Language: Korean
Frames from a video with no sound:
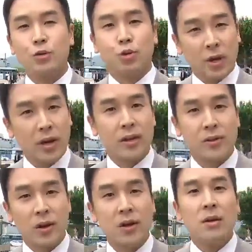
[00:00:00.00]

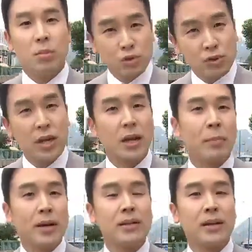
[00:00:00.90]
국회에서 민주당이
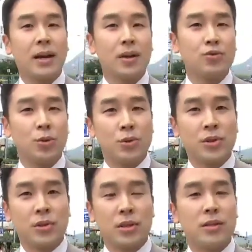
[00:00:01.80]
판을 깔아준
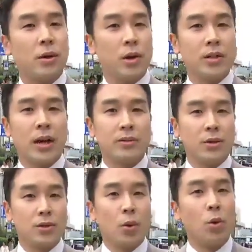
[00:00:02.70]
곳에서 기자회견을
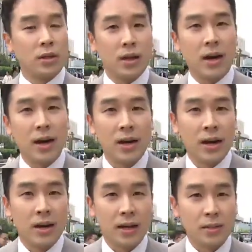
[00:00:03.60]
하는 것이
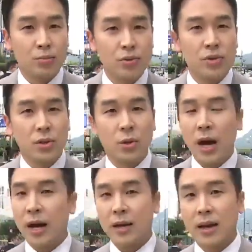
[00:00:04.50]
옳은가라는 문제도
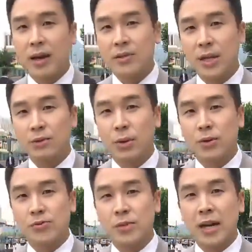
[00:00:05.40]
강하게 제기되고
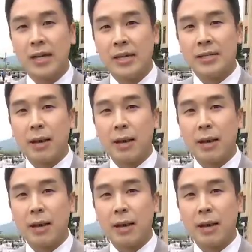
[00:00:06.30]
있습니다.